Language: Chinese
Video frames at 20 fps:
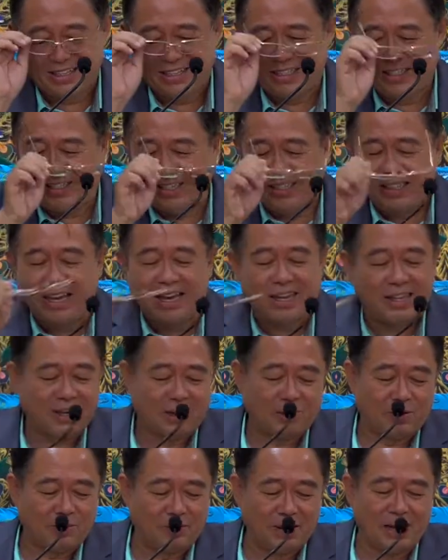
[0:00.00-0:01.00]
今天
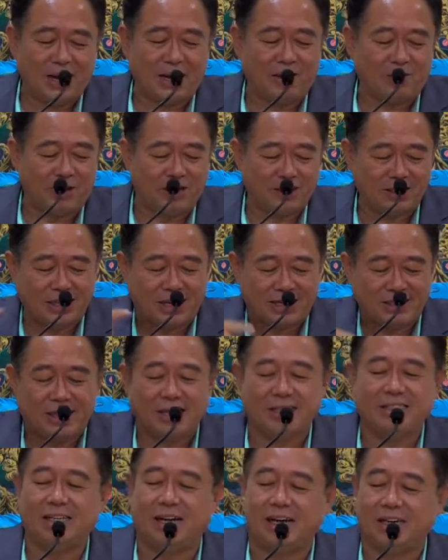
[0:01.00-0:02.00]
呢，我们还往下
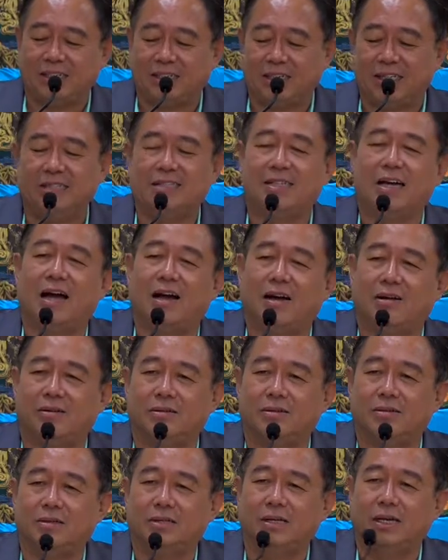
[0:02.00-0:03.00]
再讲一讲
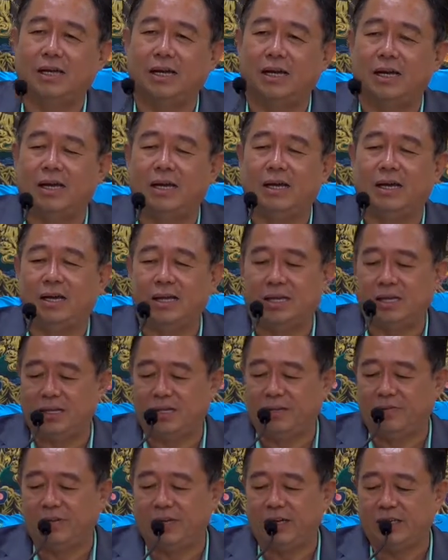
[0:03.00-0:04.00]
这个，
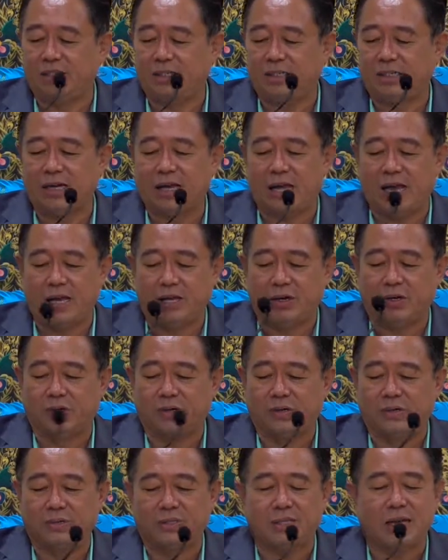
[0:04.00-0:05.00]
因为这个还
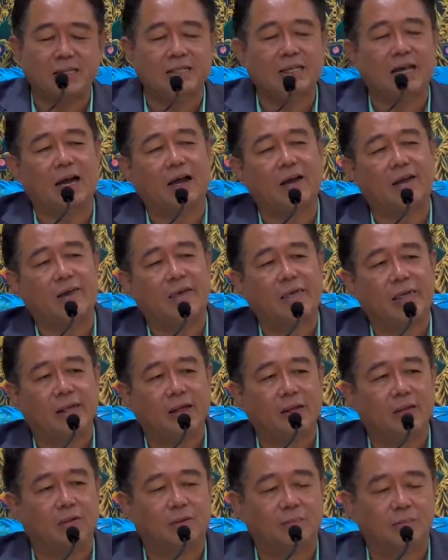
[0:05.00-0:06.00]
有三讲，
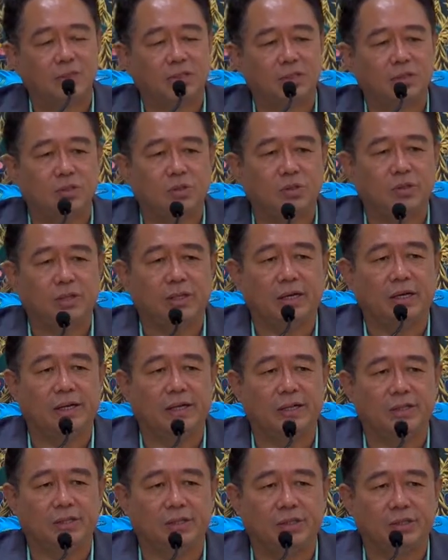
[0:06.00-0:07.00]
我们争取
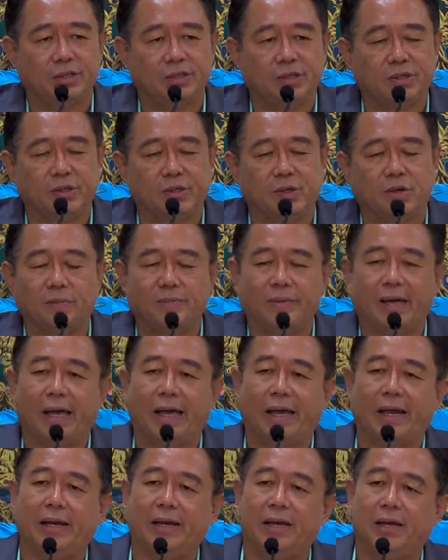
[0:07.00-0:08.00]
呢，这个后
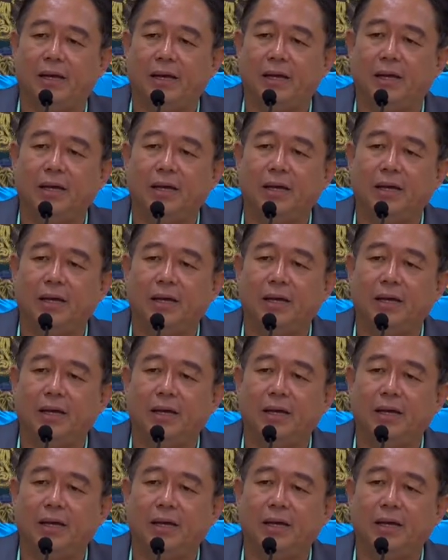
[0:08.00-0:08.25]
面